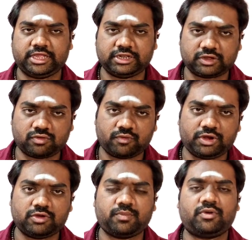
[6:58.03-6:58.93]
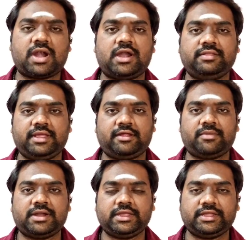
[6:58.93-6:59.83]
எந்த கோவிலுக்கு போனாலும் தீர
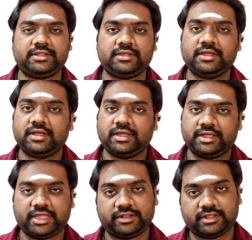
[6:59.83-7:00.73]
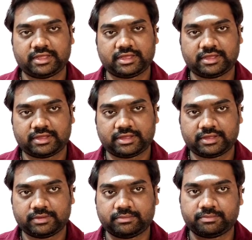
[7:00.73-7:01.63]
மாட்டேங்குது எந்த
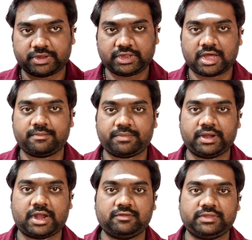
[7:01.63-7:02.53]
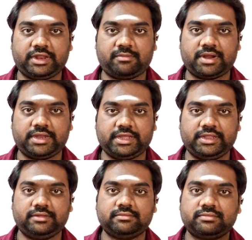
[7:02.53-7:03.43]
பரிகாரம் பண்ணாலும் தீர மாட்டேங்குது